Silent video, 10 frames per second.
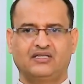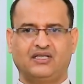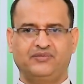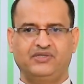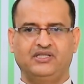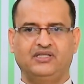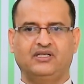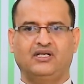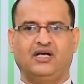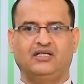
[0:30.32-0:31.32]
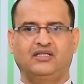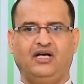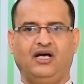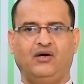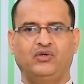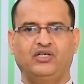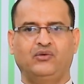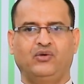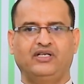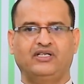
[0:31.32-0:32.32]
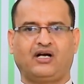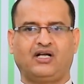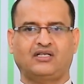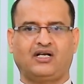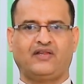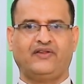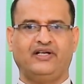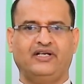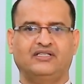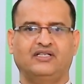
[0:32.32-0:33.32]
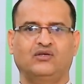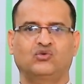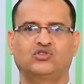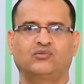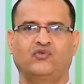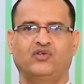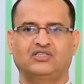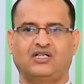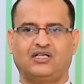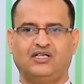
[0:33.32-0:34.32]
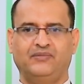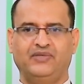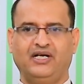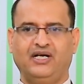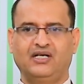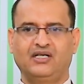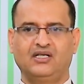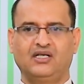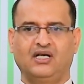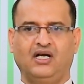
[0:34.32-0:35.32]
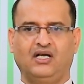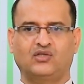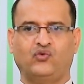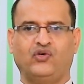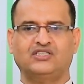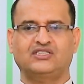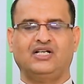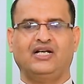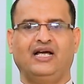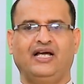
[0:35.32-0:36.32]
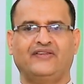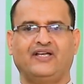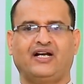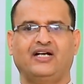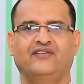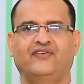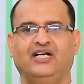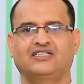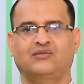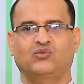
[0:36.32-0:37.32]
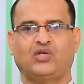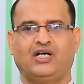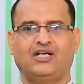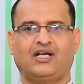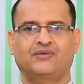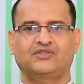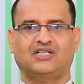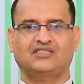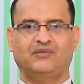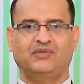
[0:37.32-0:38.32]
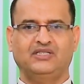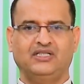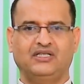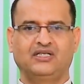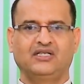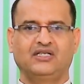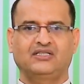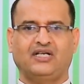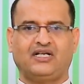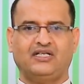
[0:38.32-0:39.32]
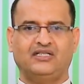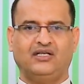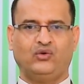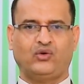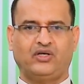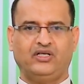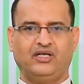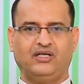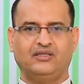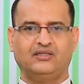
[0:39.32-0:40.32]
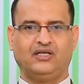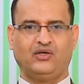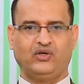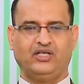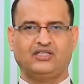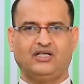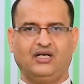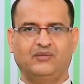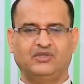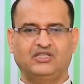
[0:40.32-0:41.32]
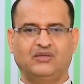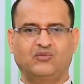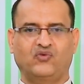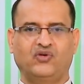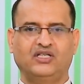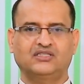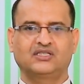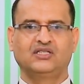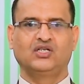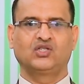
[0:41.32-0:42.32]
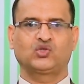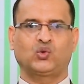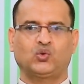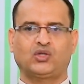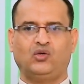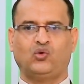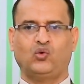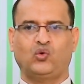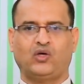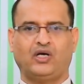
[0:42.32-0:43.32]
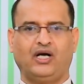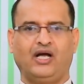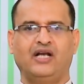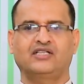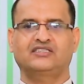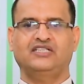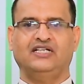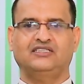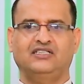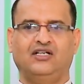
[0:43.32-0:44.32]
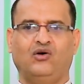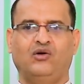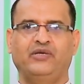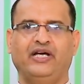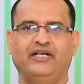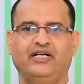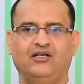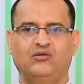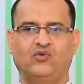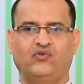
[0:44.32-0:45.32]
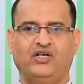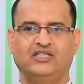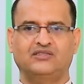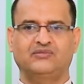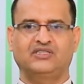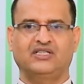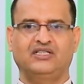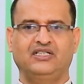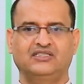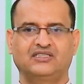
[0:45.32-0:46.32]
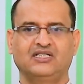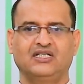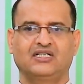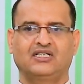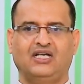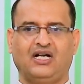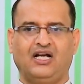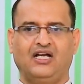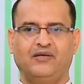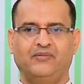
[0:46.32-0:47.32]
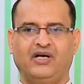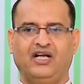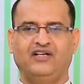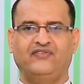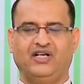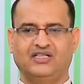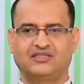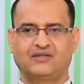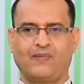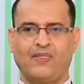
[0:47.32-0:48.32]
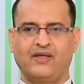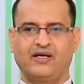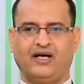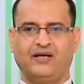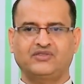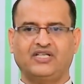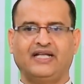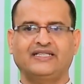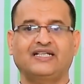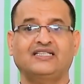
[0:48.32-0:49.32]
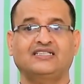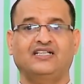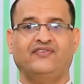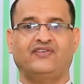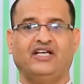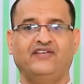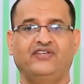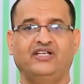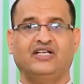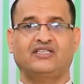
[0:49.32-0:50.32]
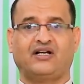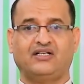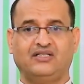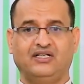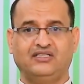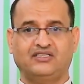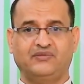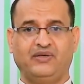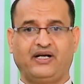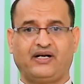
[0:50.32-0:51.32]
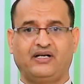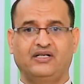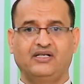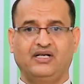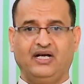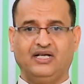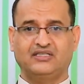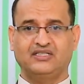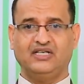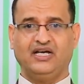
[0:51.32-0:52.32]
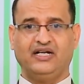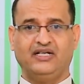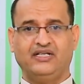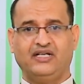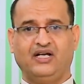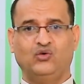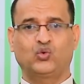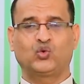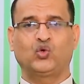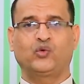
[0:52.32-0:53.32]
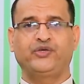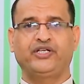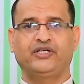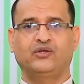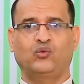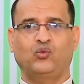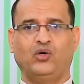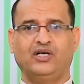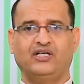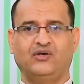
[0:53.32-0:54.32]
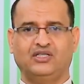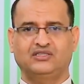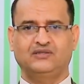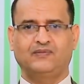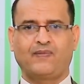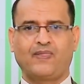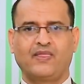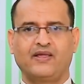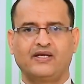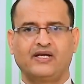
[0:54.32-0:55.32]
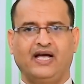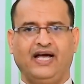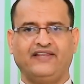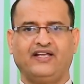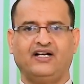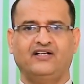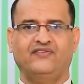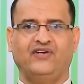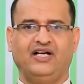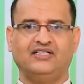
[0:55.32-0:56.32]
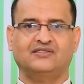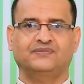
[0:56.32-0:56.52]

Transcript: تبيين الدعاوي والإجراءات القضائية التي يجوز المفلس القيام بها آه، تفصل آثار الإفلاس المتعلقة بالشخص المدين تقييد الحرية حرية المدين المفلس سقوط الحقوق السياسية والمهنية للمفلس بالتدليس جرائم الإفلاس خمسة أن تكتشف كيفية رد الاعتبار التجاري الوجوبي والجوازي آثار الإفلاس